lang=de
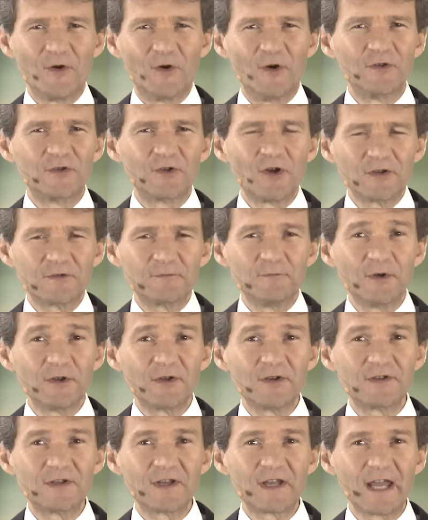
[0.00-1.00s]
Und Gott
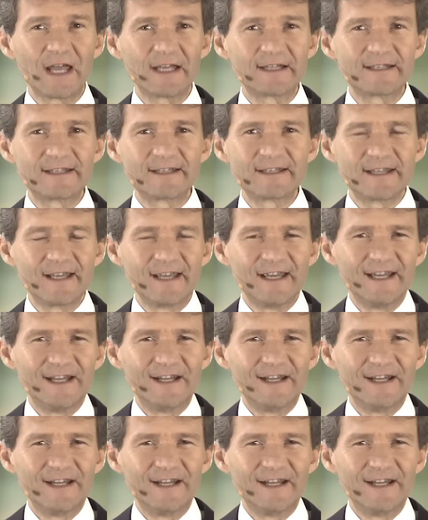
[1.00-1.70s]
möchte jetzt